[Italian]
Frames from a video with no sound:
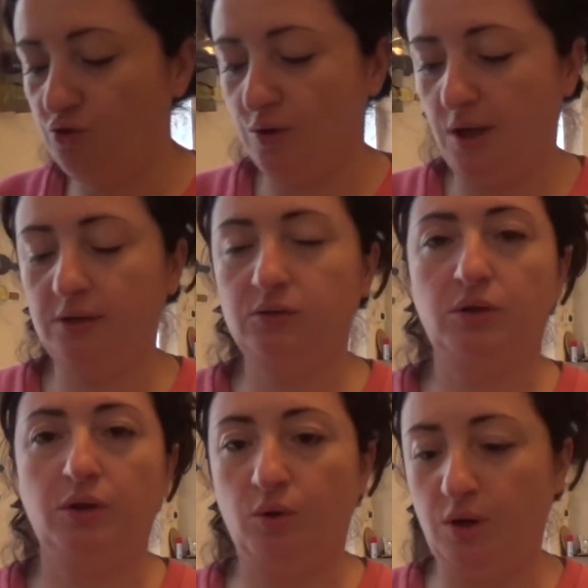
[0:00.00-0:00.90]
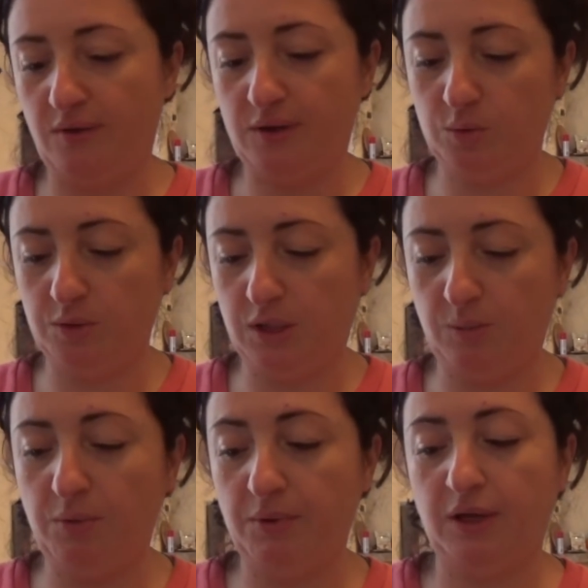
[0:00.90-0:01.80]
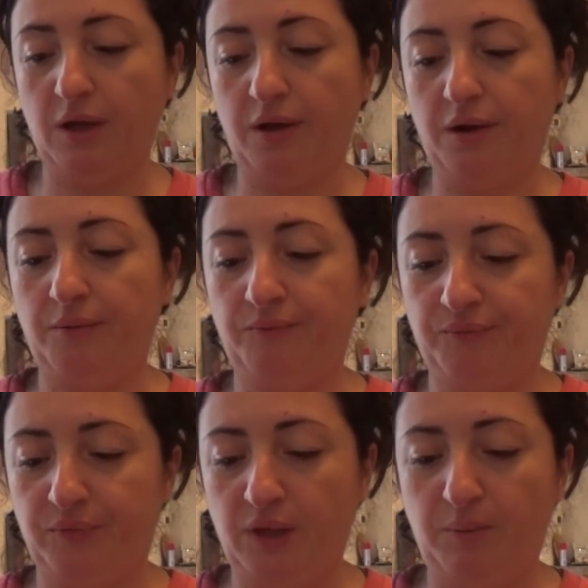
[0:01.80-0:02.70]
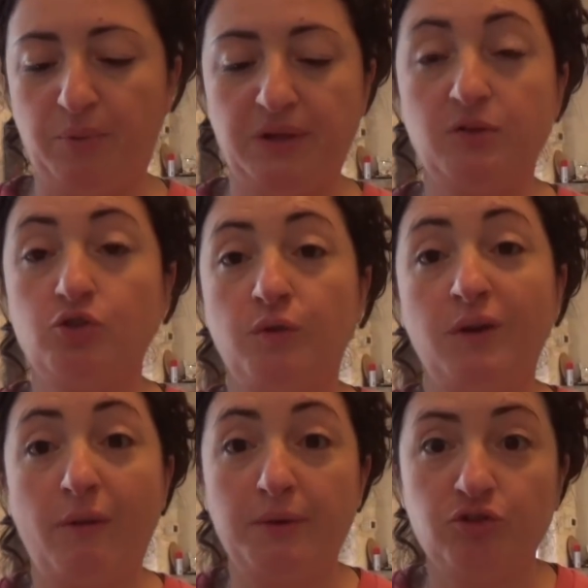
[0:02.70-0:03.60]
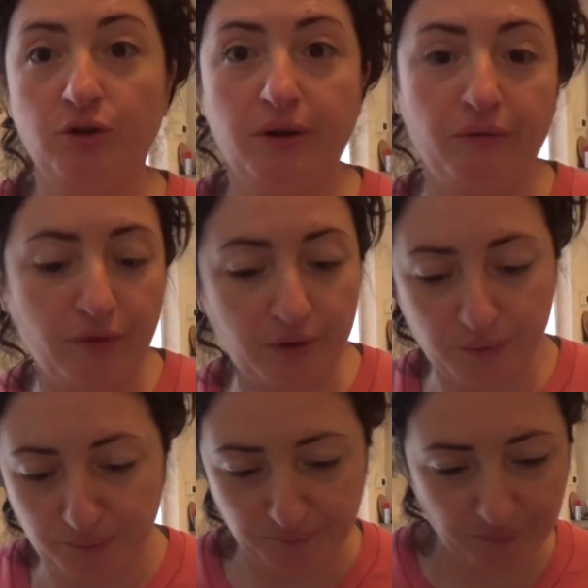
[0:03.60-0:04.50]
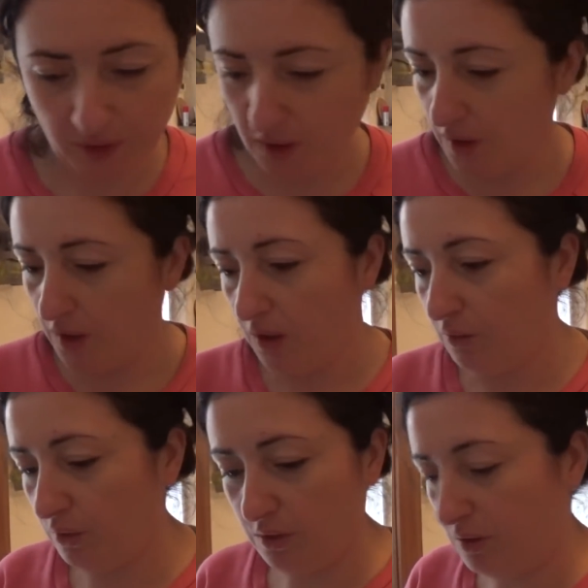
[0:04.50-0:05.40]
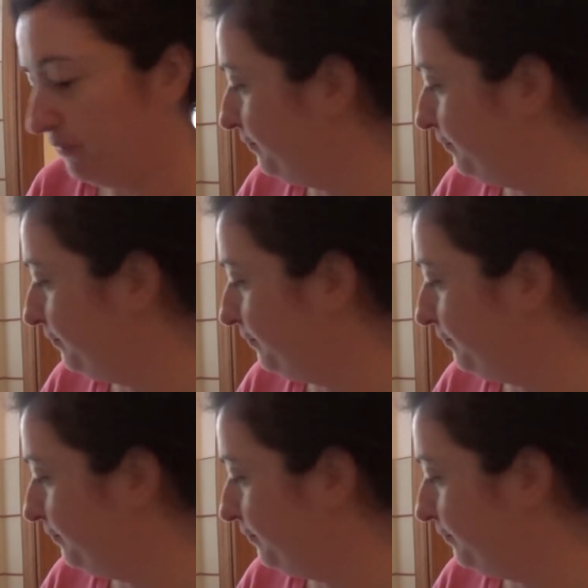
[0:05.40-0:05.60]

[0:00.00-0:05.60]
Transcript: giocattoli che ho lavato perché prima Chiara ne ha prese e ci voleva mangiare davvero quindi